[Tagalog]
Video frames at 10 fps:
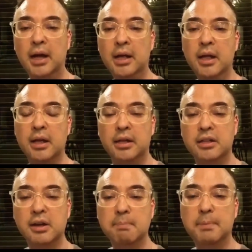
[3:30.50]

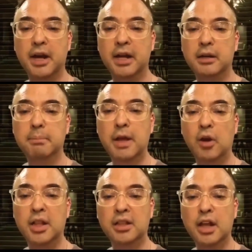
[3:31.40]
nandiyan pa rin. Pero
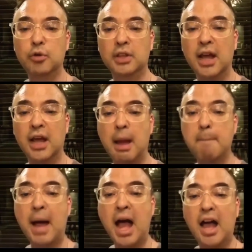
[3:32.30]
ang tanong talaga,
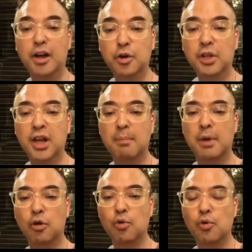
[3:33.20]
paano nila
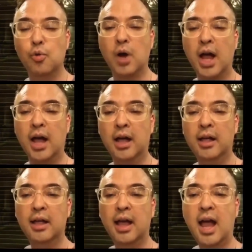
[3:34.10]
makukuha
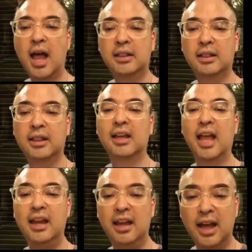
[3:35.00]
at
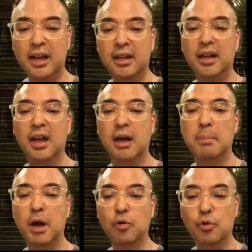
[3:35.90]
kailan nila
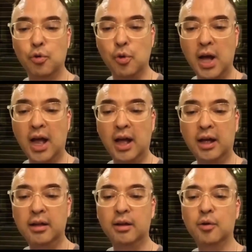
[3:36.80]
makukuha?
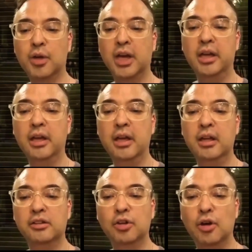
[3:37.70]
Okay.
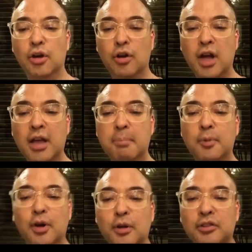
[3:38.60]
So, ayan
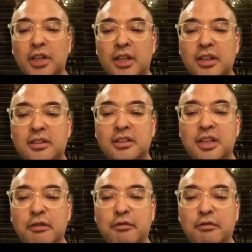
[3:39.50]
po, si Steve.